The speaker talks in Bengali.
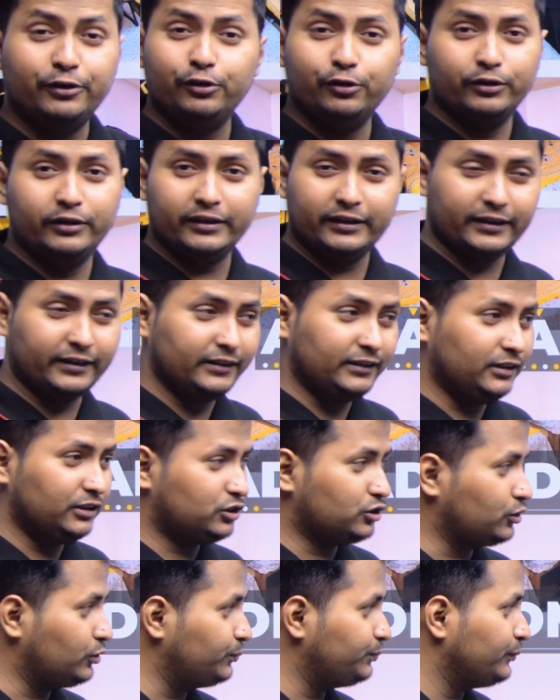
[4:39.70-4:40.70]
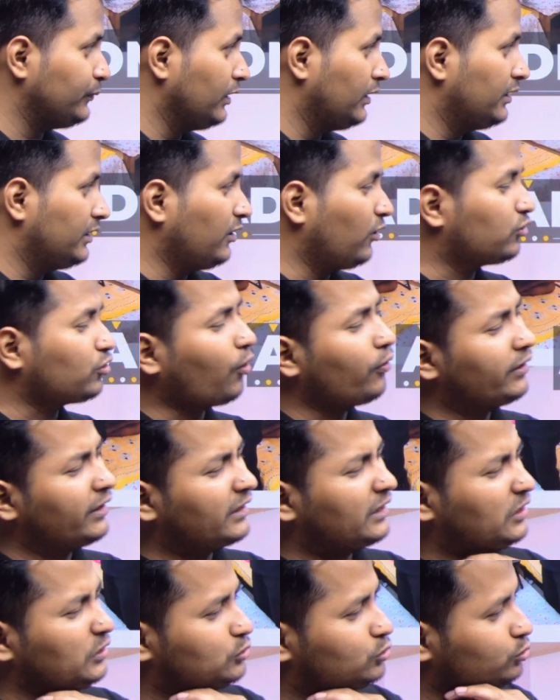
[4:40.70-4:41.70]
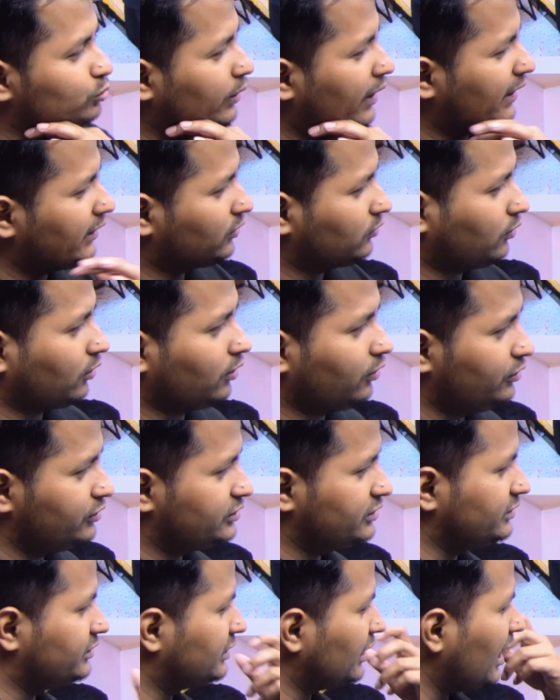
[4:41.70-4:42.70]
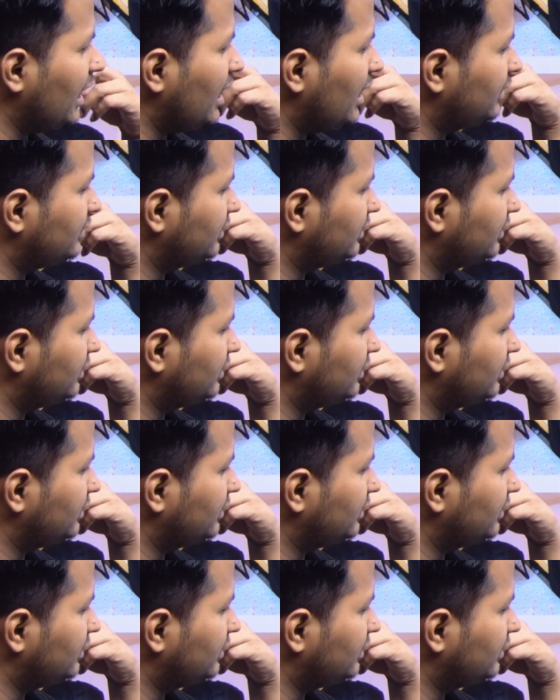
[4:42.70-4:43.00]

ভিডিও দেখে নিয়েছো অনেক কিছু অ্যাড করা হয়েছে যা